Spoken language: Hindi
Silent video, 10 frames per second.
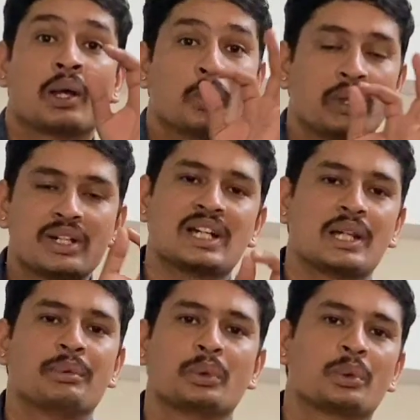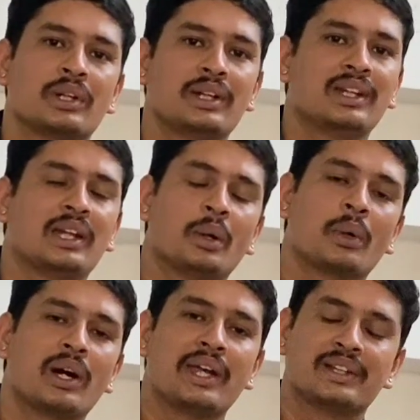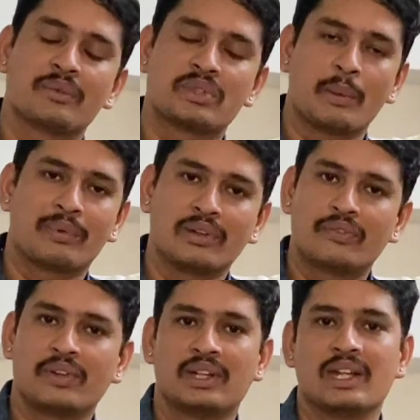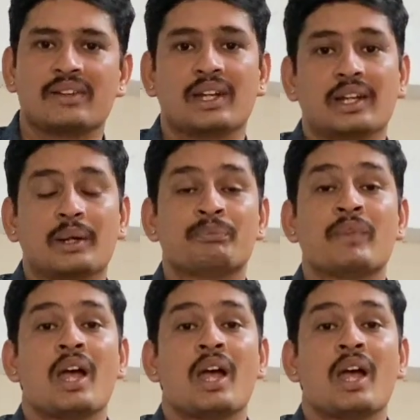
कुरियर चार्ज भी उनको नहीं देना होगा एकदम सैंपल फ्री दिया जाएगा